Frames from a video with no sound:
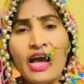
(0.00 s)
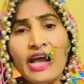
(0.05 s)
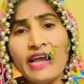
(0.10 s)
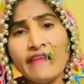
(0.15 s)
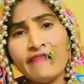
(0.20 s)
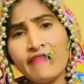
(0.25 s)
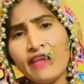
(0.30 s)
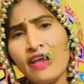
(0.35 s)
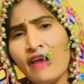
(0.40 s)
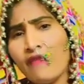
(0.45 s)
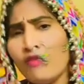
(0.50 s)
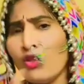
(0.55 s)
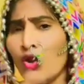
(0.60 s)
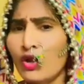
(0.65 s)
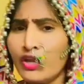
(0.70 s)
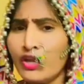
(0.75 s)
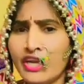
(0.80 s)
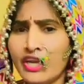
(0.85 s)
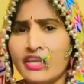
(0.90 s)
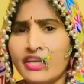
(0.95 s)
అయితే అందులో
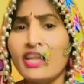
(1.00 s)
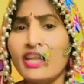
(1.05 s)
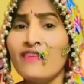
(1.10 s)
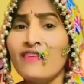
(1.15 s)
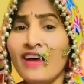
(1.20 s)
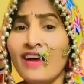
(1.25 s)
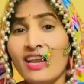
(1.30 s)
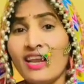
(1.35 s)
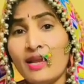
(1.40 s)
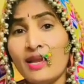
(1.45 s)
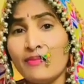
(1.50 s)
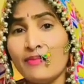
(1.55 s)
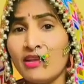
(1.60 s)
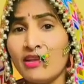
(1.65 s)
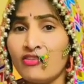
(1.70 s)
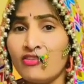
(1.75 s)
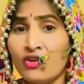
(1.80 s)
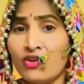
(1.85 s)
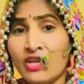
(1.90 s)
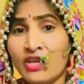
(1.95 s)
గిట్టని వాళ్ళు ఏం
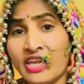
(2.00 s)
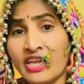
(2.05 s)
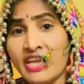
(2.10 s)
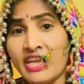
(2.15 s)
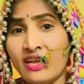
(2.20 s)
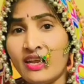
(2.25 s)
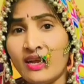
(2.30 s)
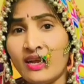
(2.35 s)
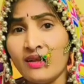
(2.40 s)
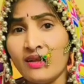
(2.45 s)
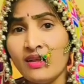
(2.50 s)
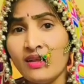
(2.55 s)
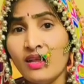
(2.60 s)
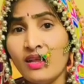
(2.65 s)
చేసిన వరకేనా